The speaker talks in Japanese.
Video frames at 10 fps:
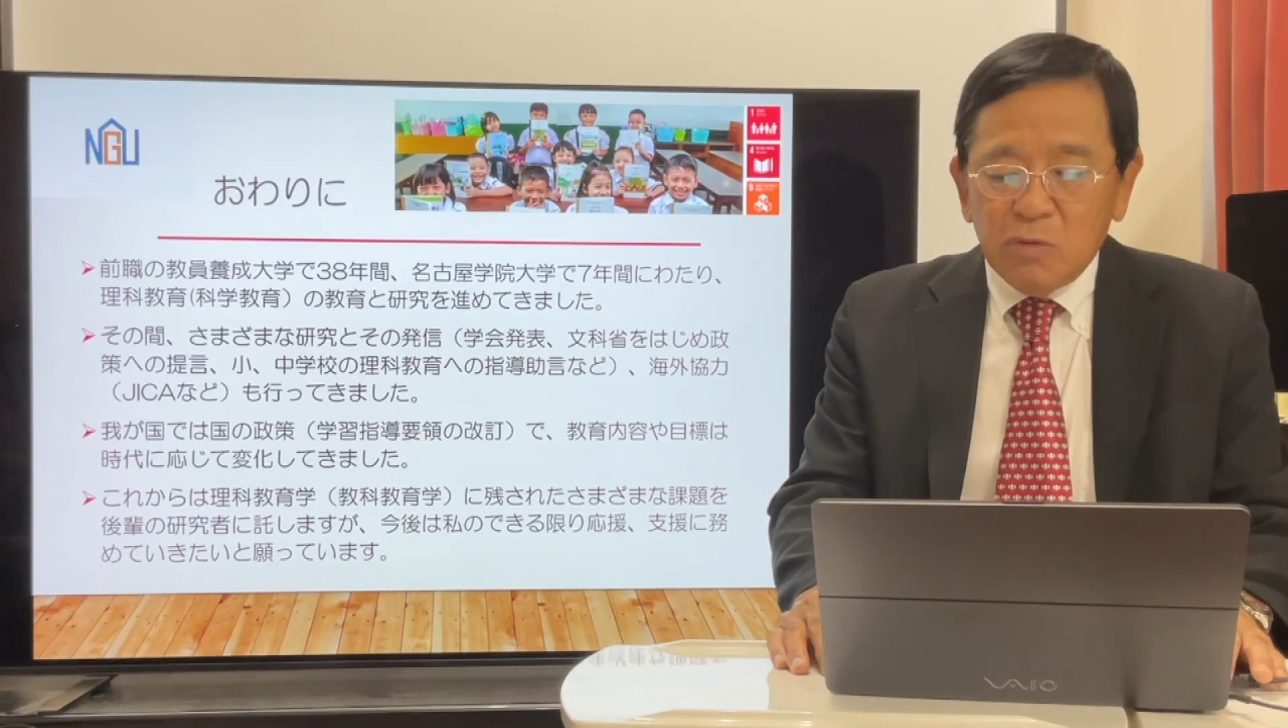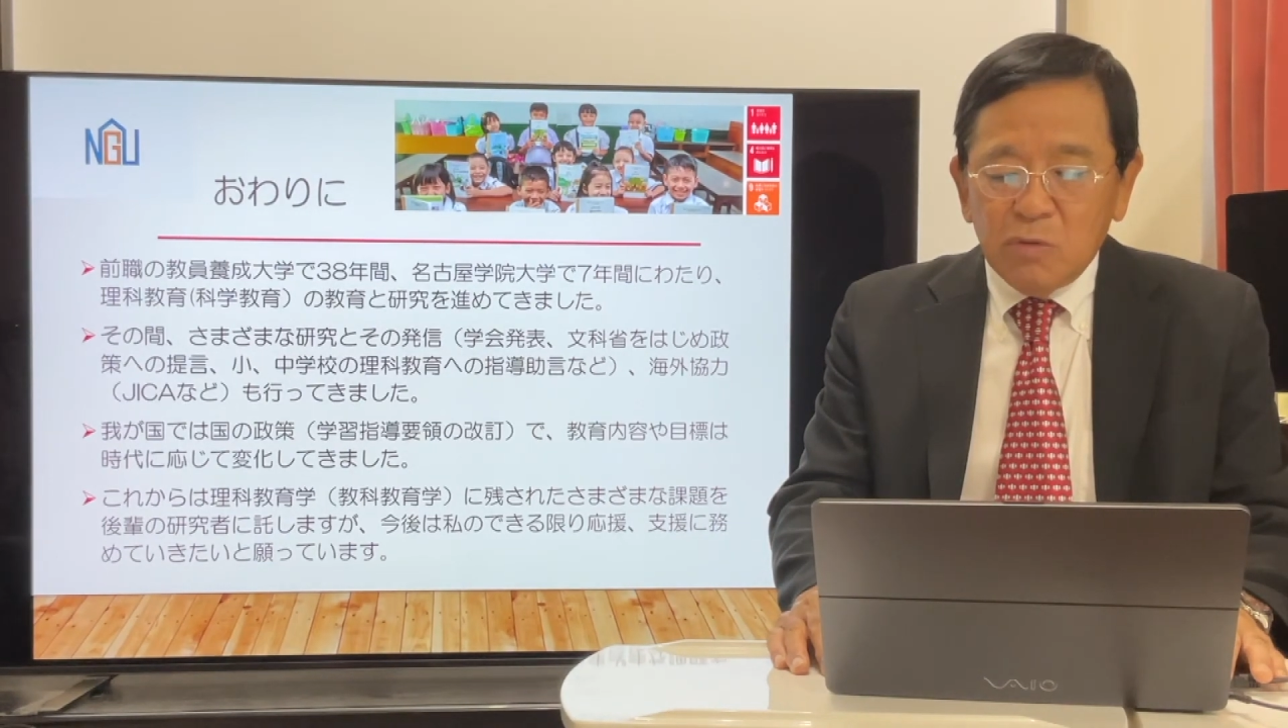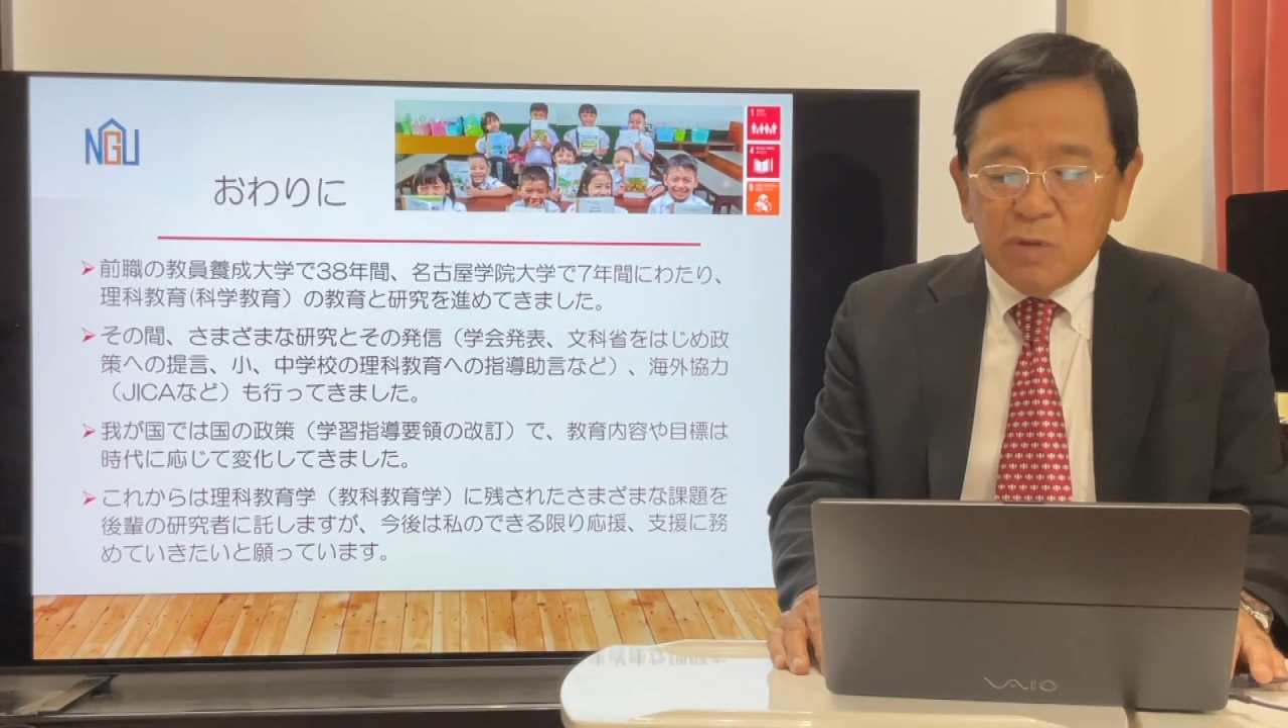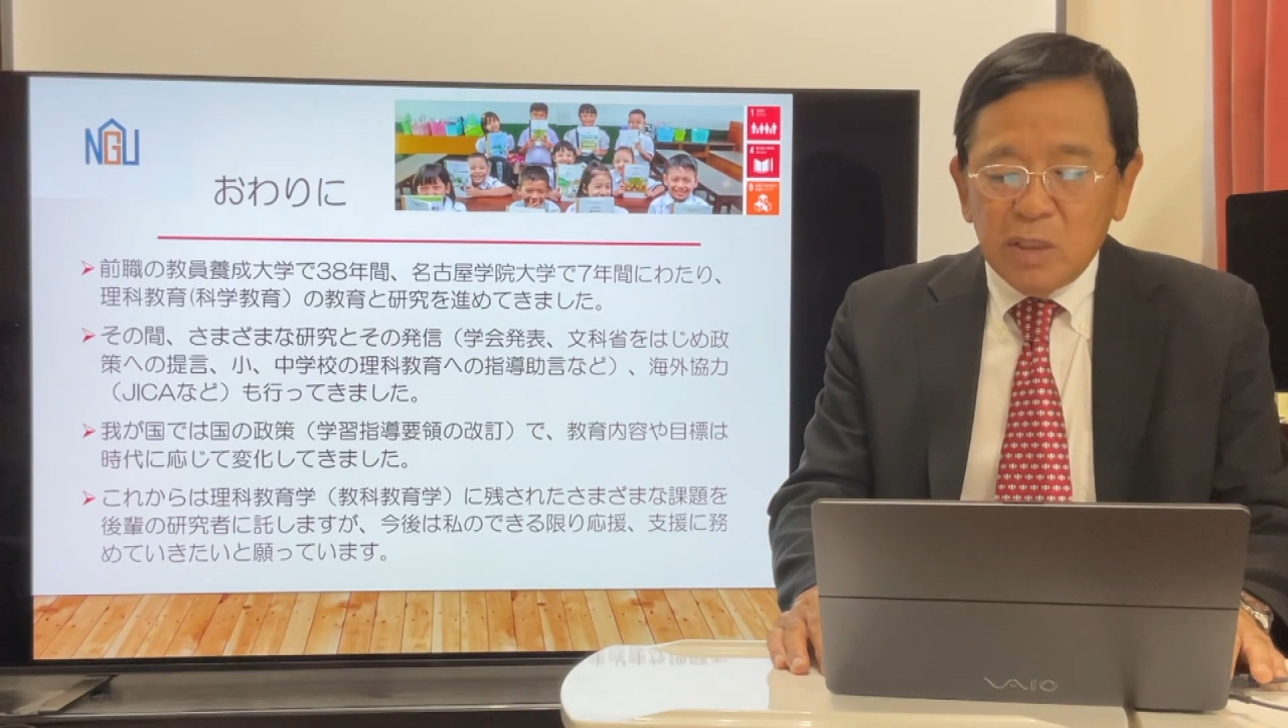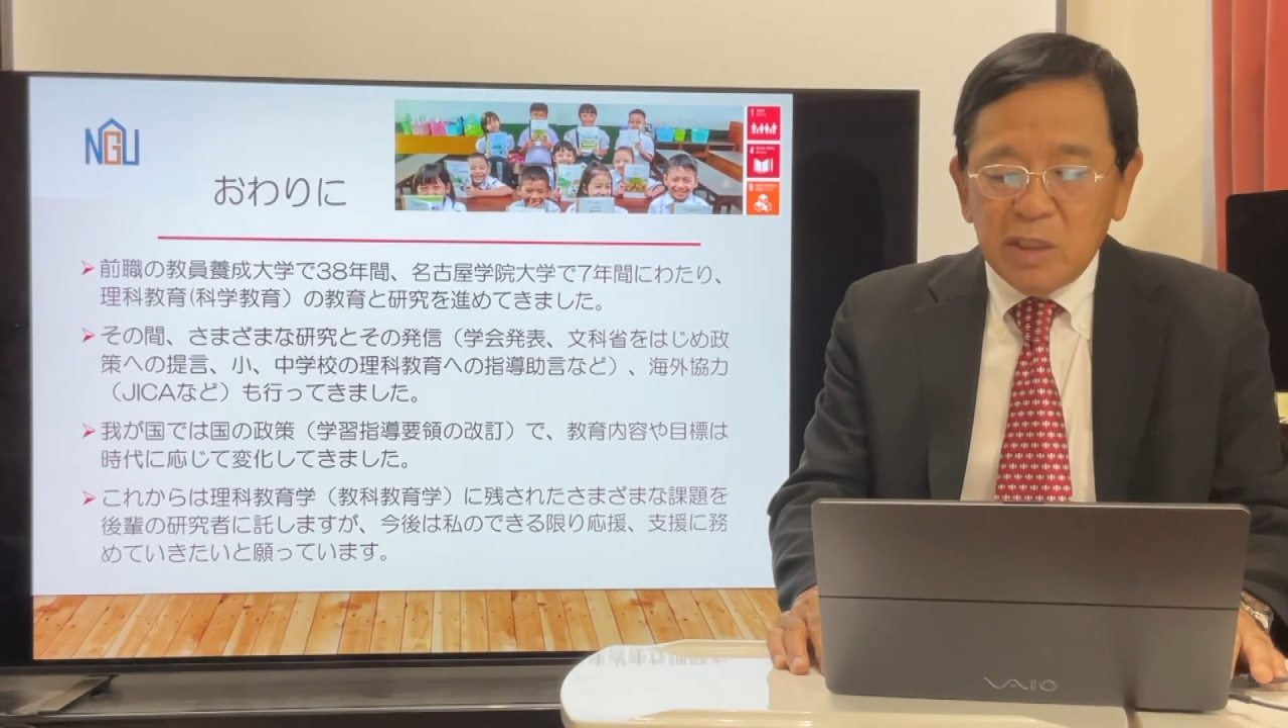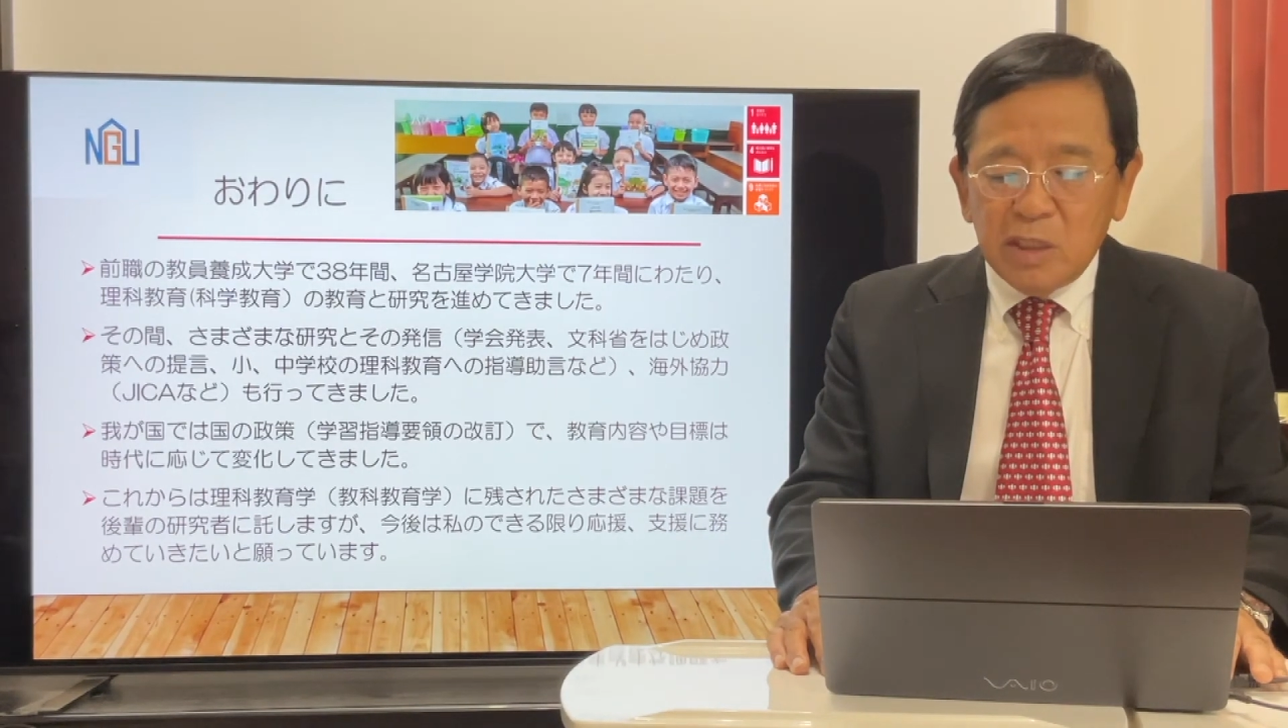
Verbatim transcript: 応援